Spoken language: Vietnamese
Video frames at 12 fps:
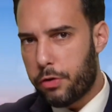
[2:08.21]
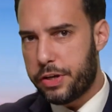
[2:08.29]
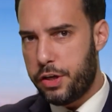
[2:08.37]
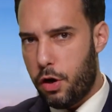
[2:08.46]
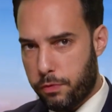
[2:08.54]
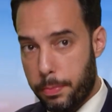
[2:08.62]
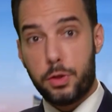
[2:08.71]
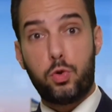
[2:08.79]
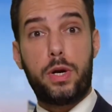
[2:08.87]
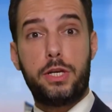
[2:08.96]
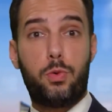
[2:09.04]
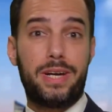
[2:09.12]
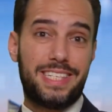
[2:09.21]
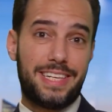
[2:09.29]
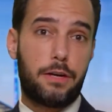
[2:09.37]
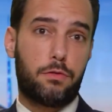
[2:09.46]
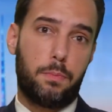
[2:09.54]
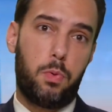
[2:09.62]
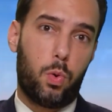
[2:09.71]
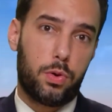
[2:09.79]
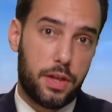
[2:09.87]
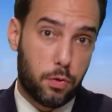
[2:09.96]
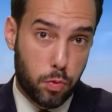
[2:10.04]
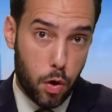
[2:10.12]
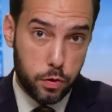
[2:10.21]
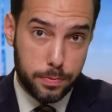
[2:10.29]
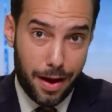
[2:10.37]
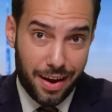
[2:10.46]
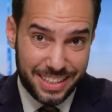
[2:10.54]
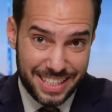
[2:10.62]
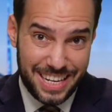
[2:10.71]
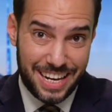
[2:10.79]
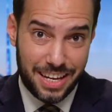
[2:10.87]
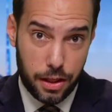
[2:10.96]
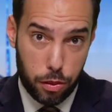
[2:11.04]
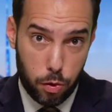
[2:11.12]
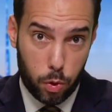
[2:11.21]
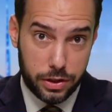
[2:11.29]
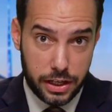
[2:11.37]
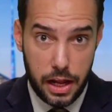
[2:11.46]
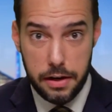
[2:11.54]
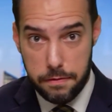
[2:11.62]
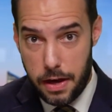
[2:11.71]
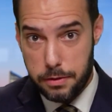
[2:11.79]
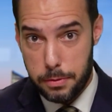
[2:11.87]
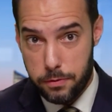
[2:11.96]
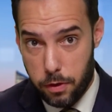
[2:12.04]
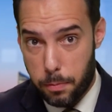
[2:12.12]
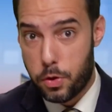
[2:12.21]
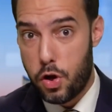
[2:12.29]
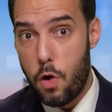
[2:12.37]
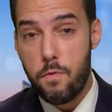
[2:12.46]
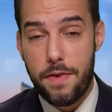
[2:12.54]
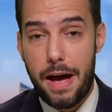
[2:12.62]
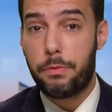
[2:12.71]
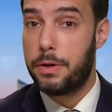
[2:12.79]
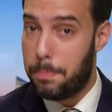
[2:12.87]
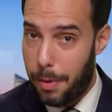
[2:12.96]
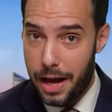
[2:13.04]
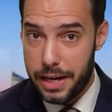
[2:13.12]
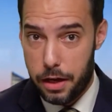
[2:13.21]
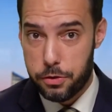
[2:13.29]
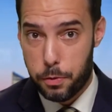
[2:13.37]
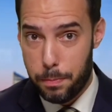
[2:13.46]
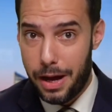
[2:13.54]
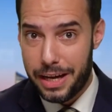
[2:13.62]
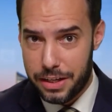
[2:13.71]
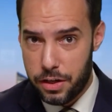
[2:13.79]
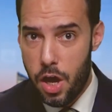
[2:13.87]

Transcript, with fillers: năm 2020 của Thượng viện Mỹ về Rosemont Seneca Thornton, một công ty đầu tư do Hunter Biden đồng sáng